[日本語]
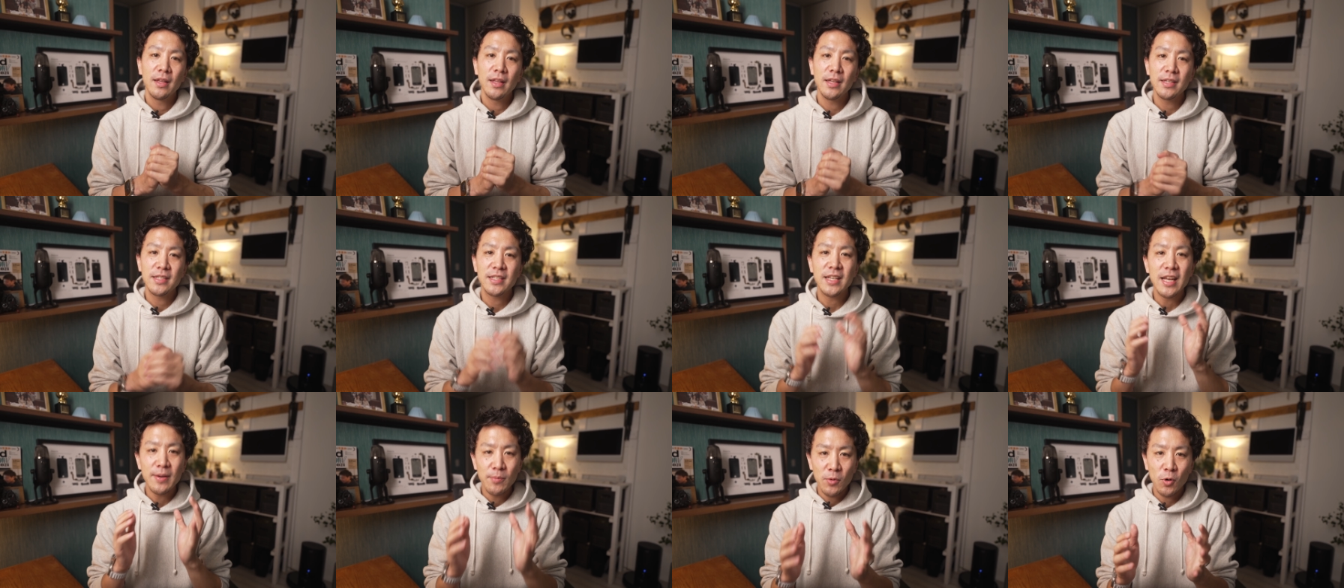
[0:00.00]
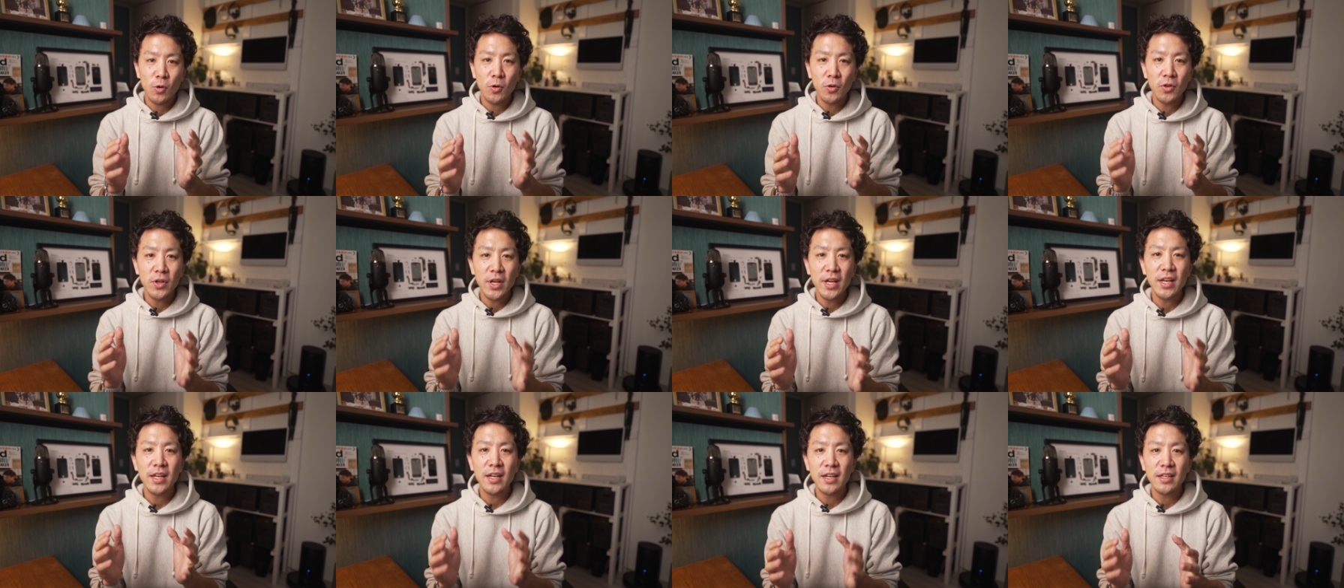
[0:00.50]
しかもこ
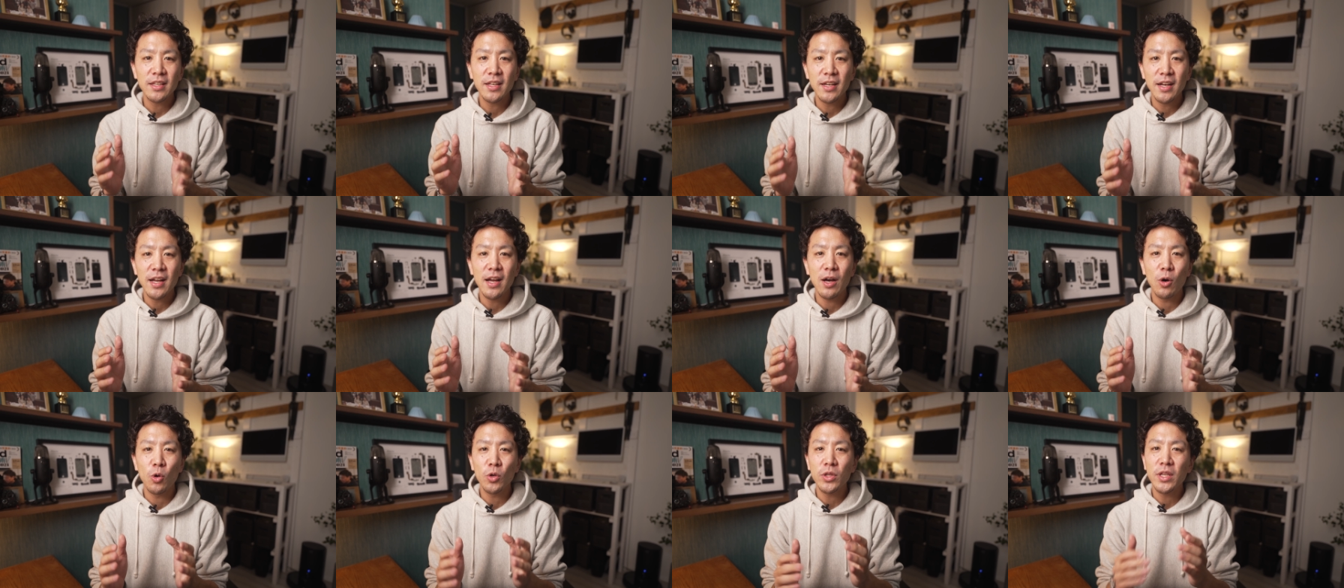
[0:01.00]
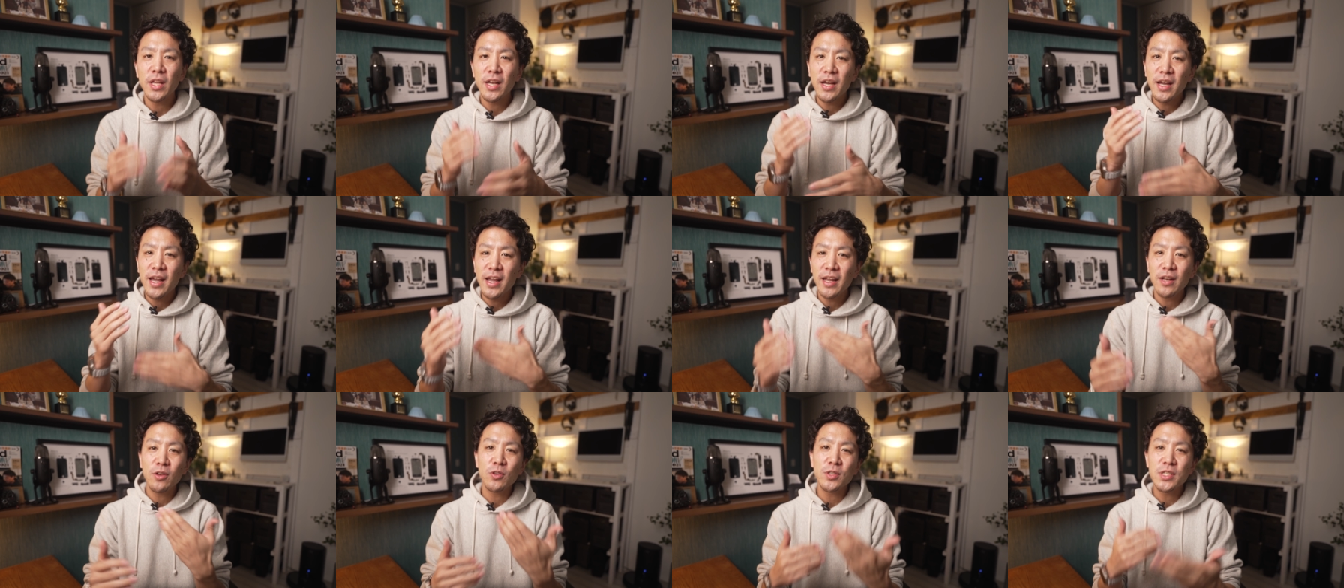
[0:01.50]
のやり方がお
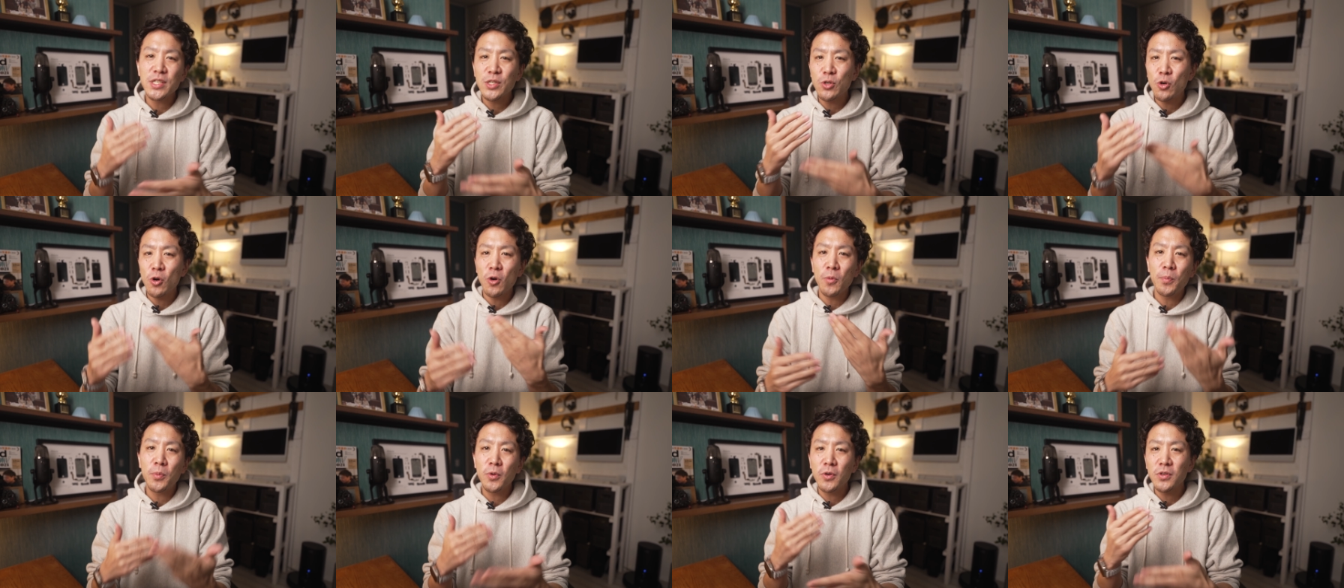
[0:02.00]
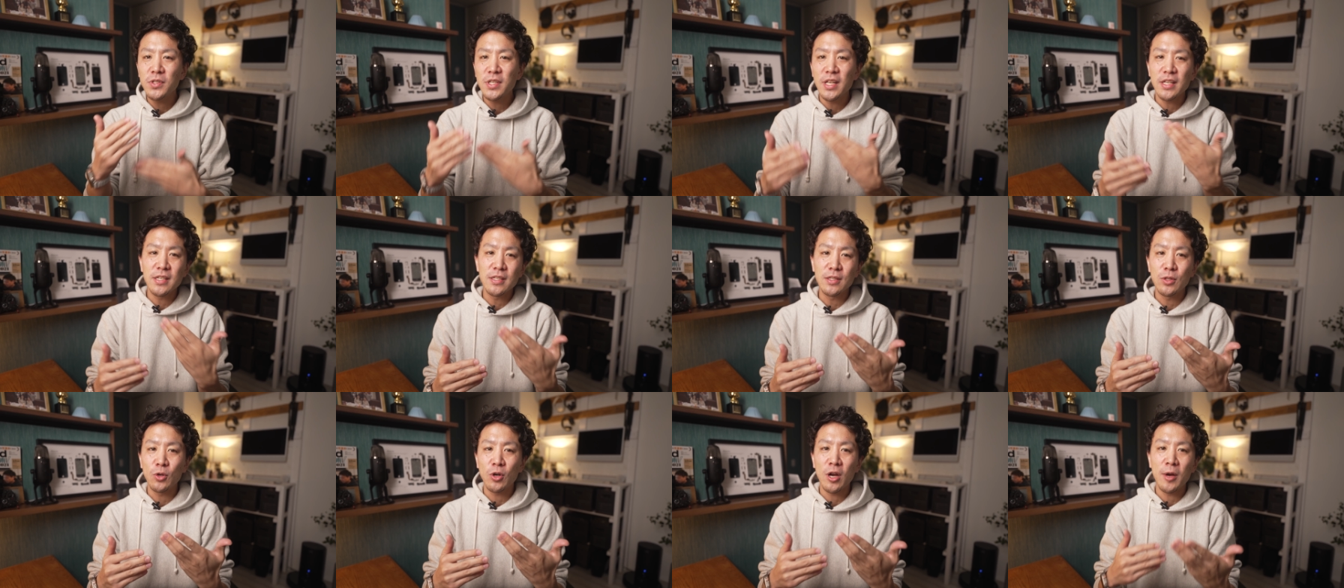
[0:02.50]
互いの思考
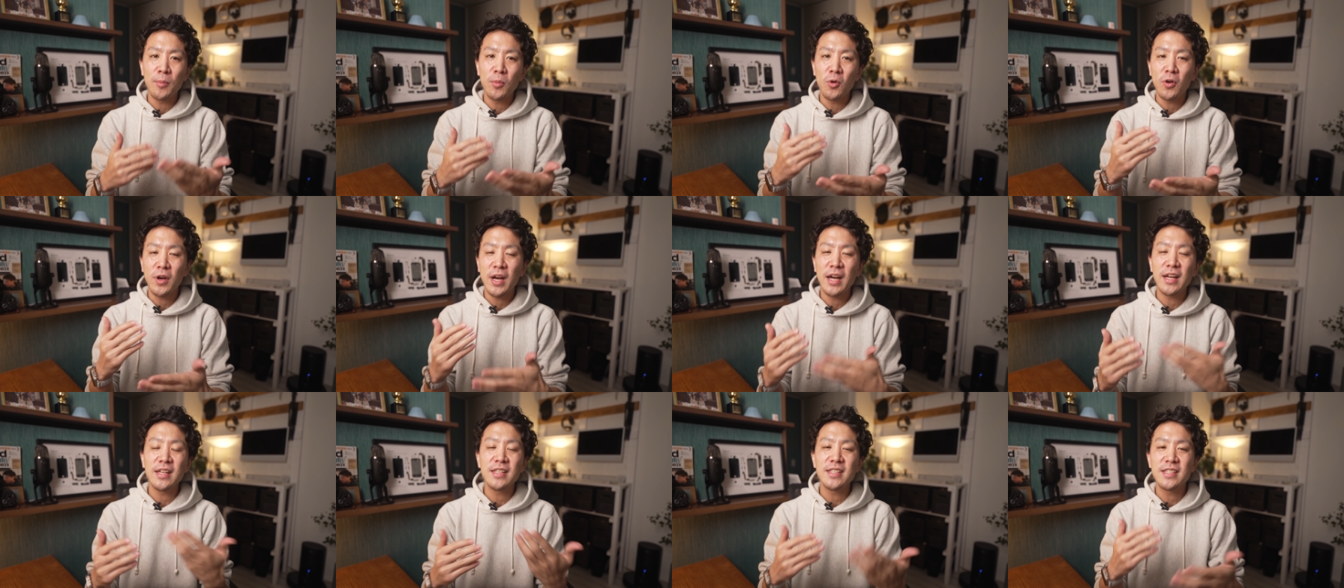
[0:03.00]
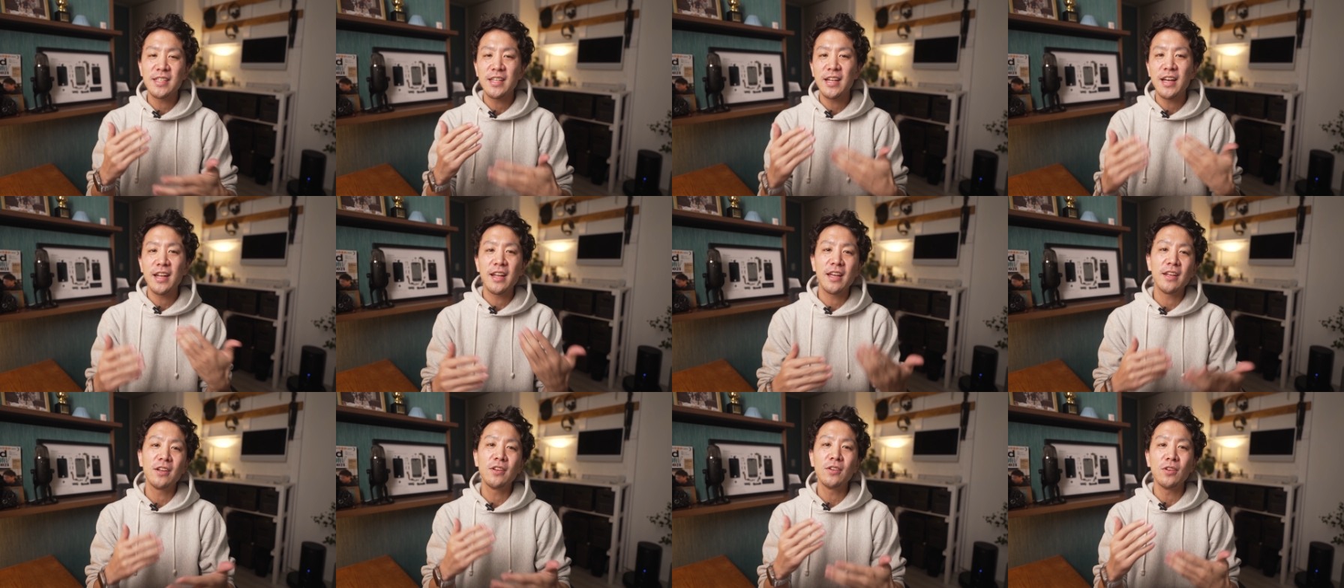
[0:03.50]
プロセスとかも感じ
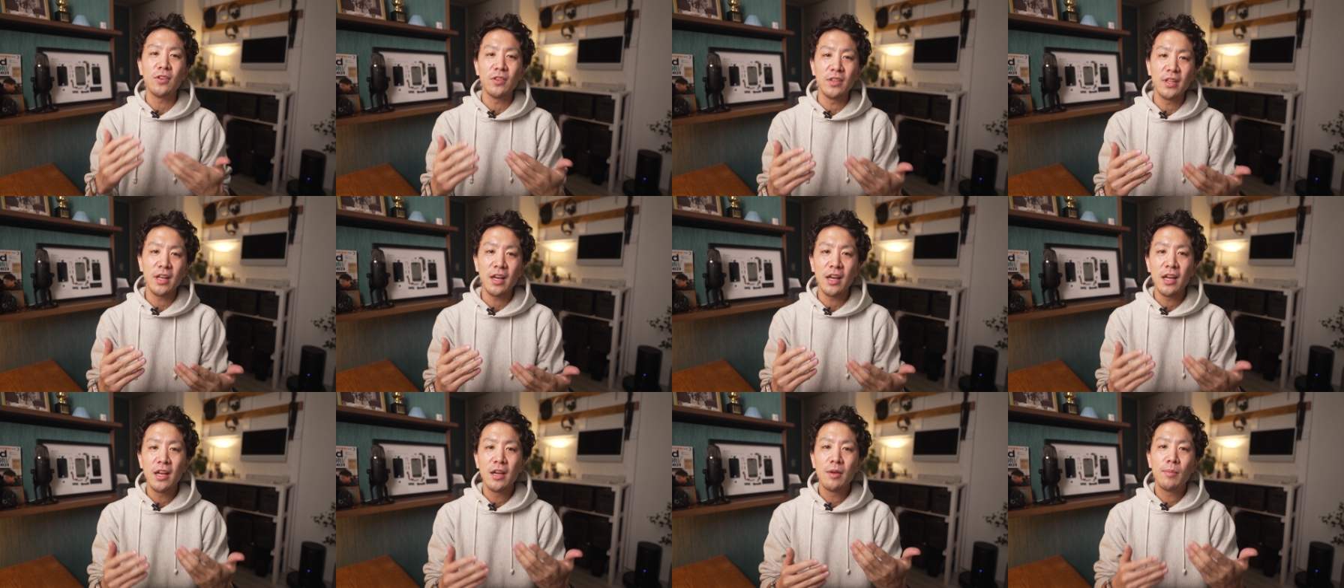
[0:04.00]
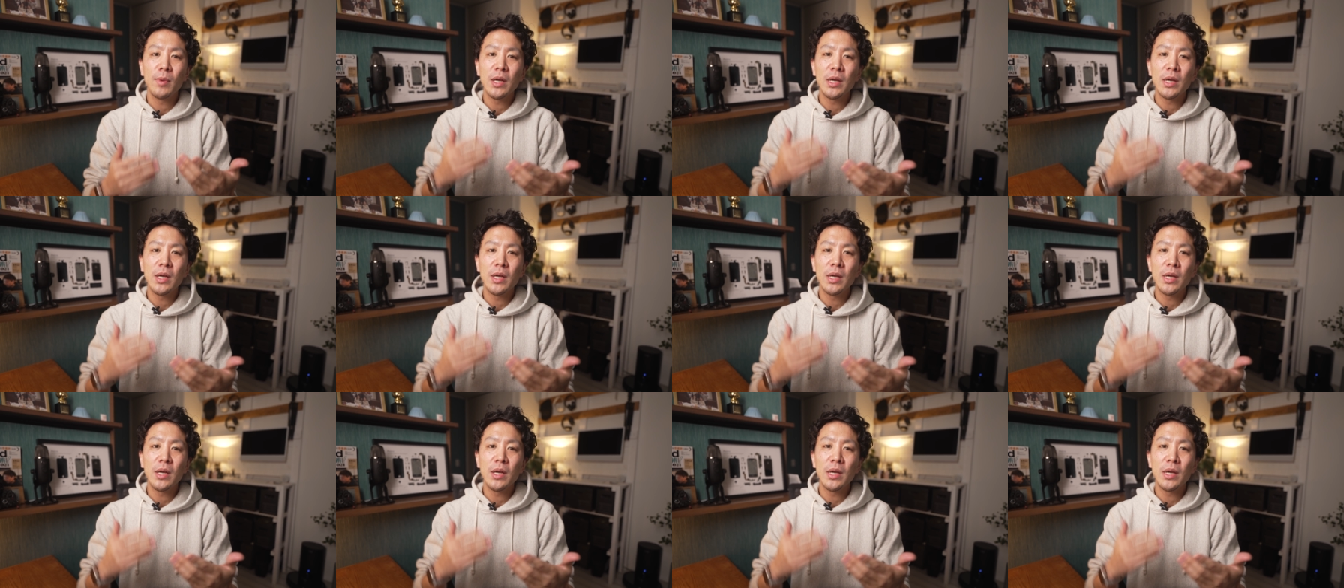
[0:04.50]
られるので、